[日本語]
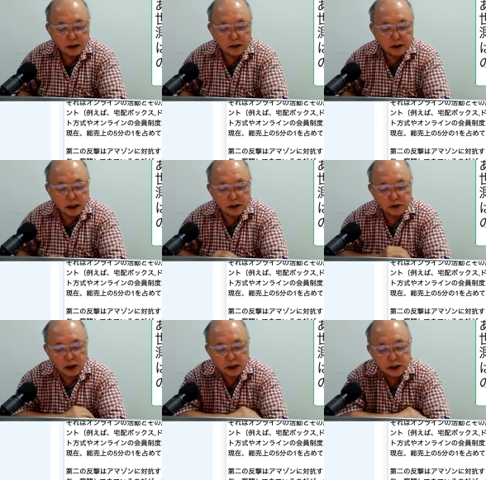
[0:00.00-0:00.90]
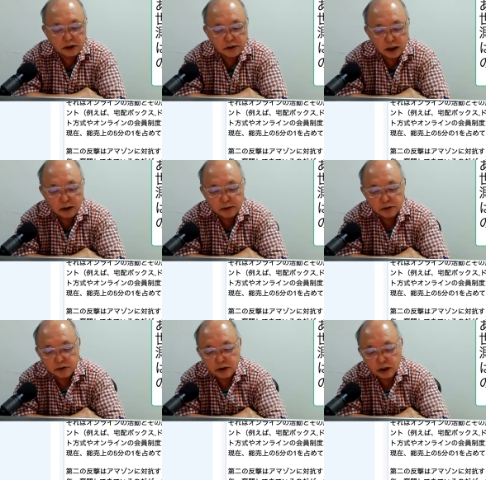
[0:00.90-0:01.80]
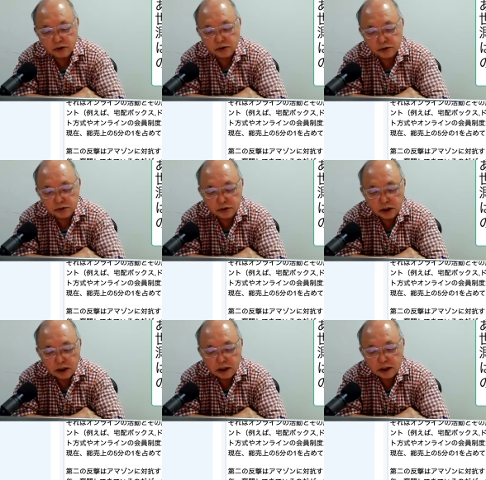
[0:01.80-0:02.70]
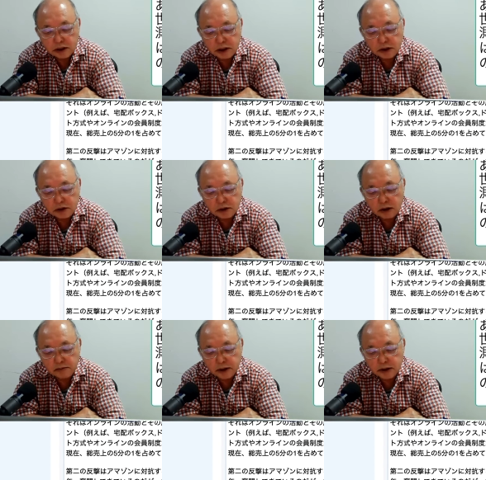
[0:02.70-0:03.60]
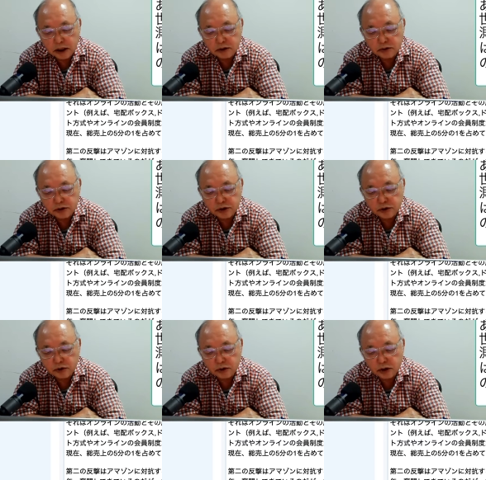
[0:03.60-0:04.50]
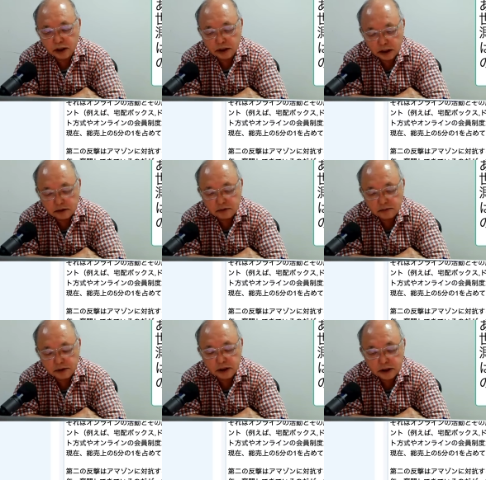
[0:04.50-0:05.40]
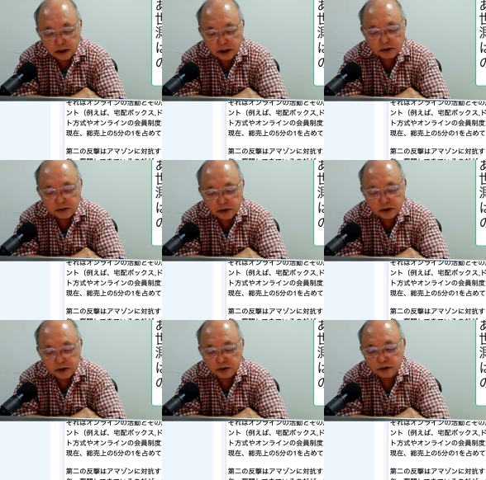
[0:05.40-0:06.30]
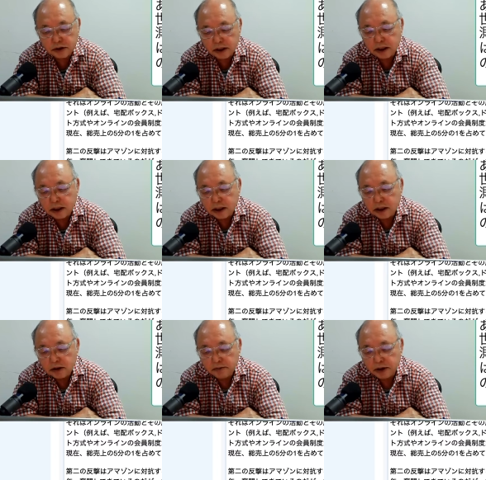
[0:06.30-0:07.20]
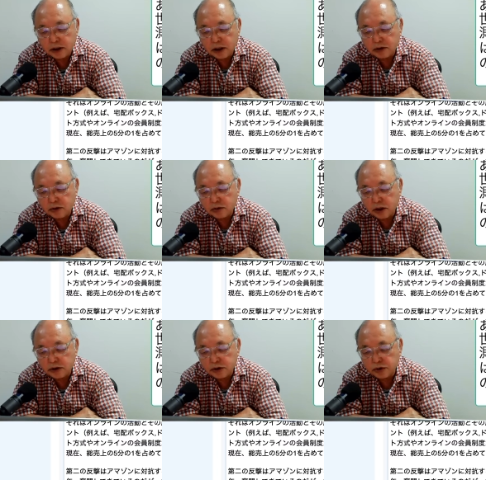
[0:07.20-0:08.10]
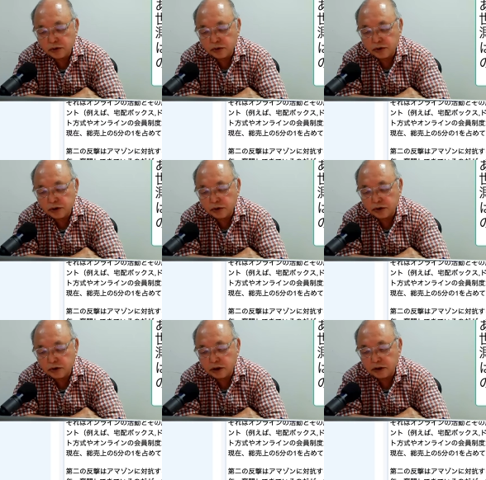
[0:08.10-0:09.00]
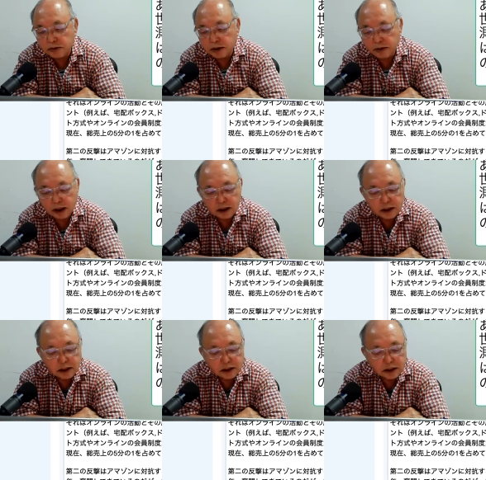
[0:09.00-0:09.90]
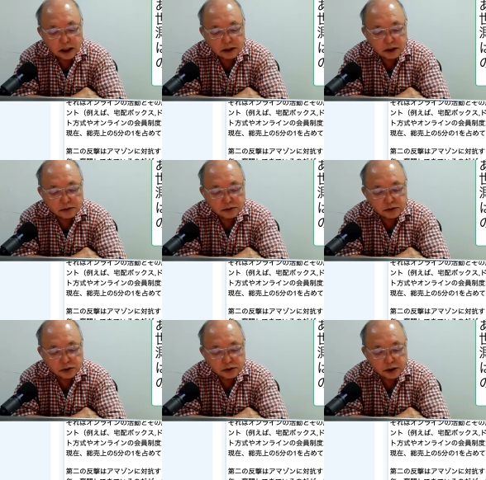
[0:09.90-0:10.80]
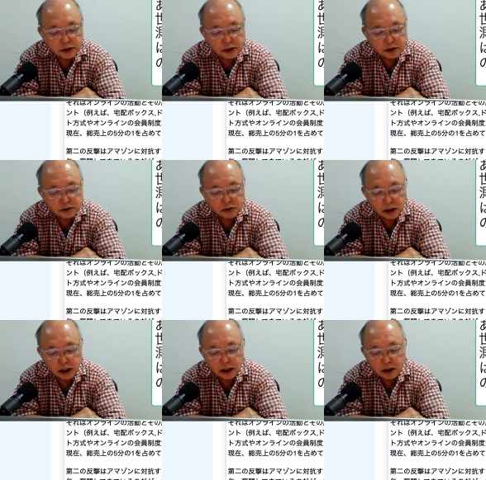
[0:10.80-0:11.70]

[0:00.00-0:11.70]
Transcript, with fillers: 第2の反撃は Amazon に対抗するデジタル販売だけの企業からだデジタルだけ売ってる企業ですねベテランの電子商取引業者の eBay は長年奮闘してきているのだが